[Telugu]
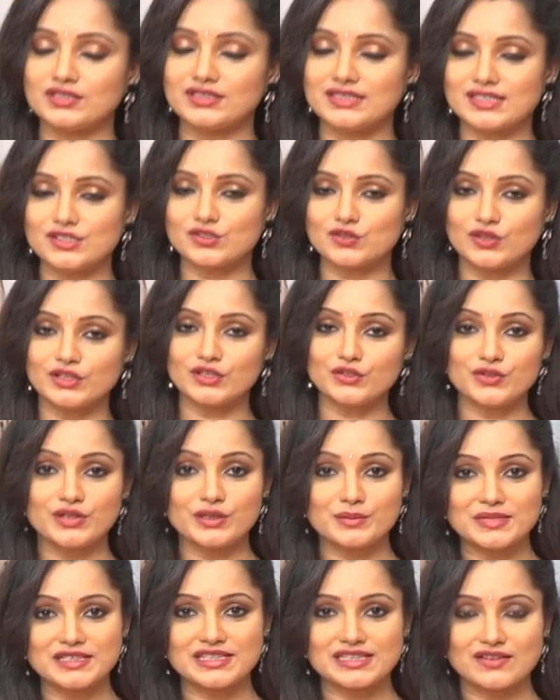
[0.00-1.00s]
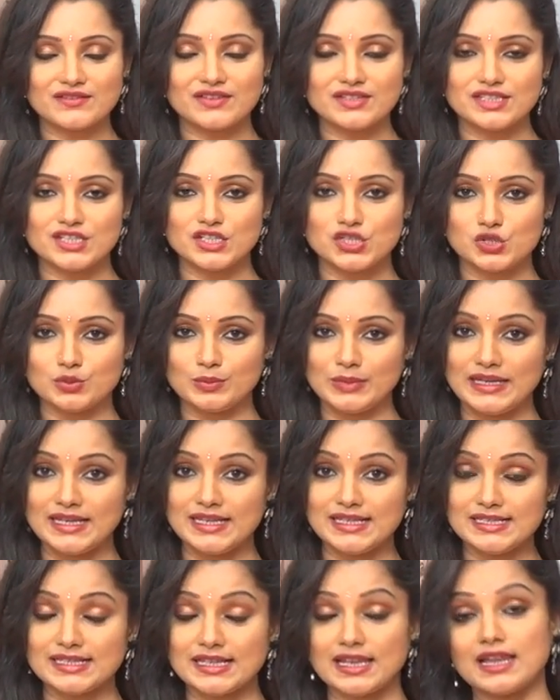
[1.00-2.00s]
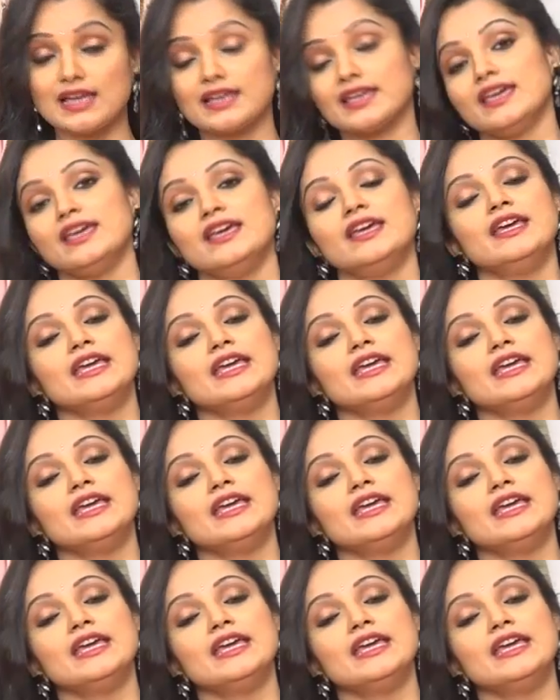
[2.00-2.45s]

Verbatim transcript: జర్నలిస్ట్ కాలనీ రోడ్ నెంబర్ సెవెంటీ జూబ్లీ హిల్స్ అలాగే